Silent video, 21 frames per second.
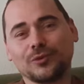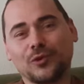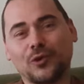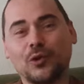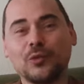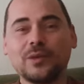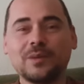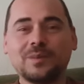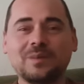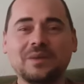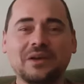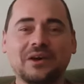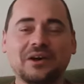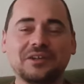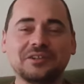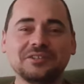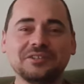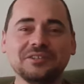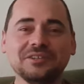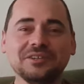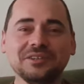komik bir
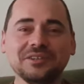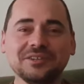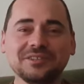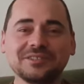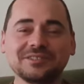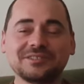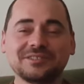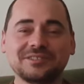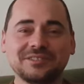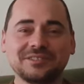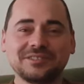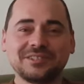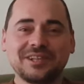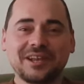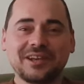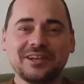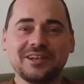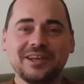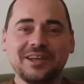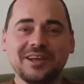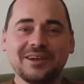anıyı
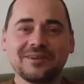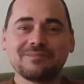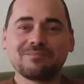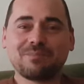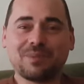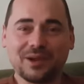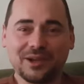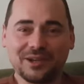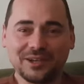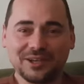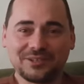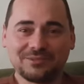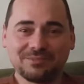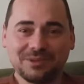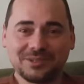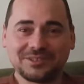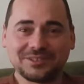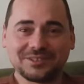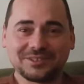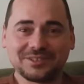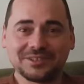sizlerle
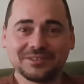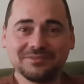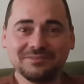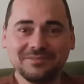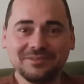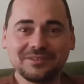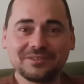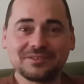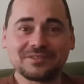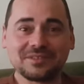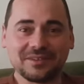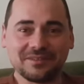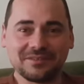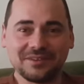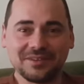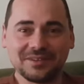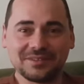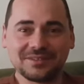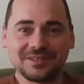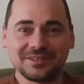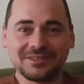paylaşmak istedim.
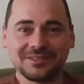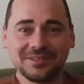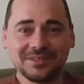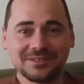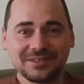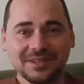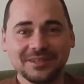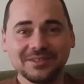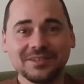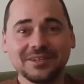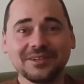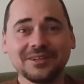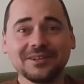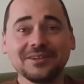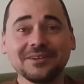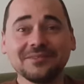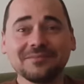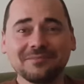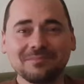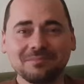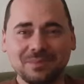Çevrenizdeki insanları
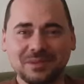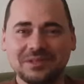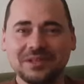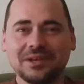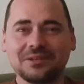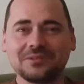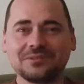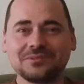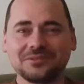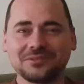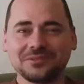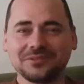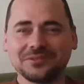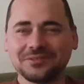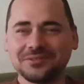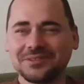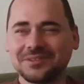bir daha düşünün.